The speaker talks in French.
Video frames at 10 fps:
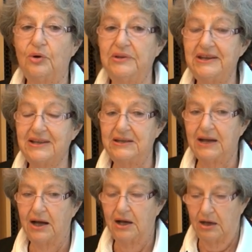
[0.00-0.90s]
on écrit
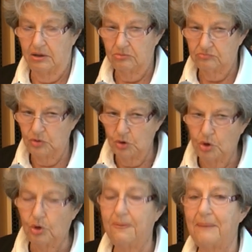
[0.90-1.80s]
un
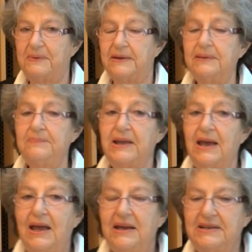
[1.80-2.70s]
gros papier
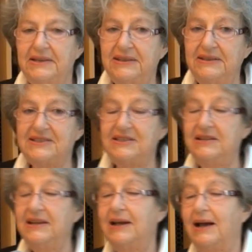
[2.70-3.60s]
qui était
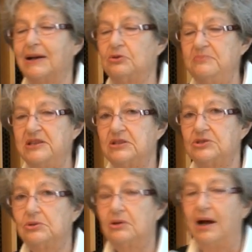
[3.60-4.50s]
destiné à la
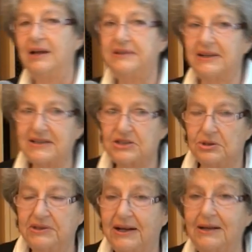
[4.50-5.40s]
Commission
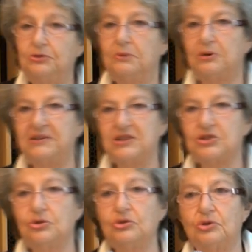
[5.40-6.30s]
internationale de
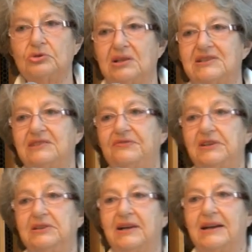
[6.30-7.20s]
protection contre les
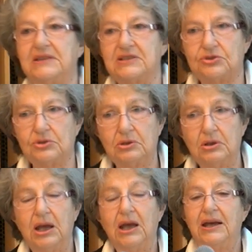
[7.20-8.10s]
effets des radiations
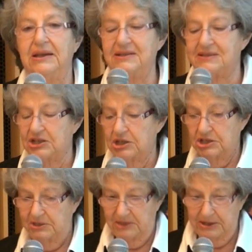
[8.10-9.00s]
et des agents
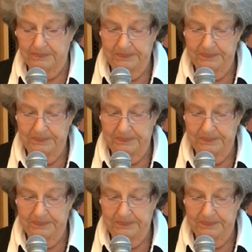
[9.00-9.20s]
chimiques.